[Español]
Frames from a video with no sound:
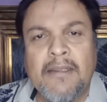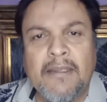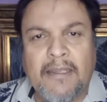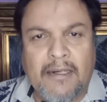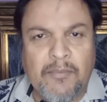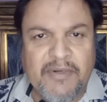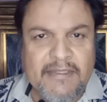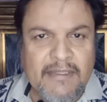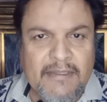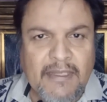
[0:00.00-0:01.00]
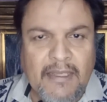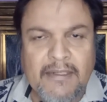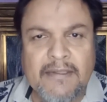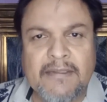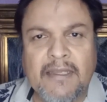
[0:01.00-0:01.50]
que representa en
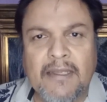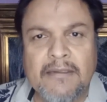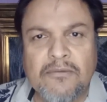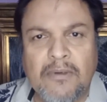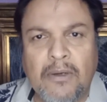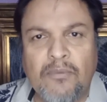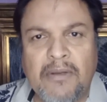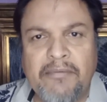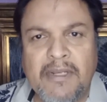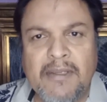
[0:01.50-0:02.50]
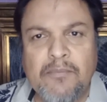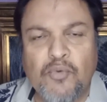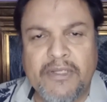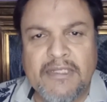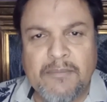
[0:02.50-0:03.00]
este caso a una Virgen
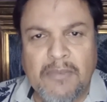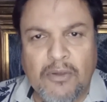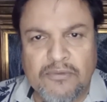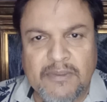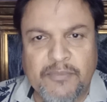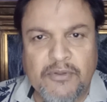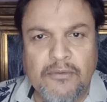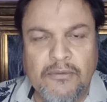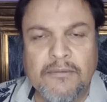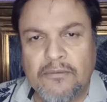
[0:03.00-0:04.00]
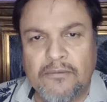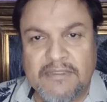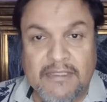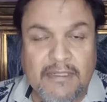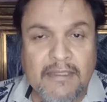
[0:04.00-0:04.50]
Purísima Concepción.
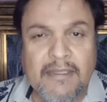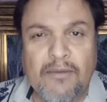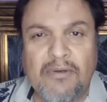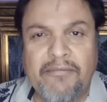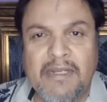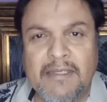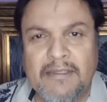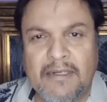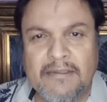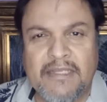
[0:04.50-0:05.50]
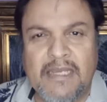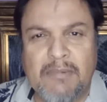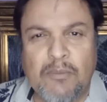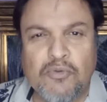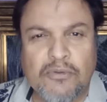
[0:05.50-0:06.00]
Se trata de una Virgen de las que
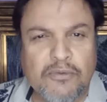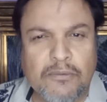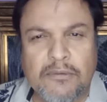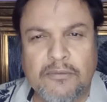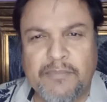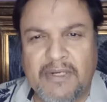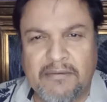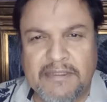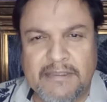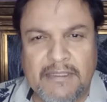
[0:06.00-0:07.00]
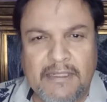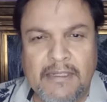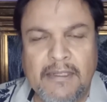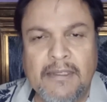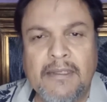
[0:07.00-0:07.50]
llamamos nosotros para vestir.
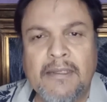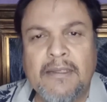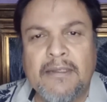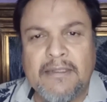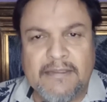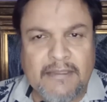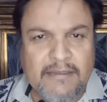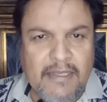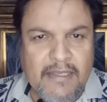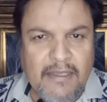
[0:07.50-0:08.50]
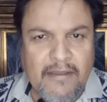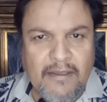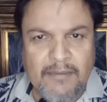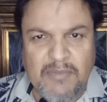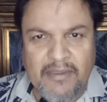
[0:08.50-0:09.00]
Está tallada
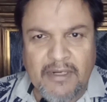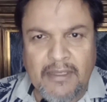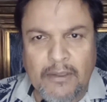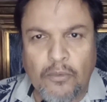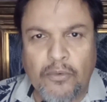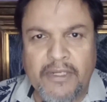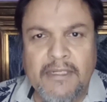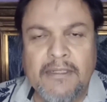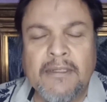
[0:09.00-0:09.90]
en madera de colorín,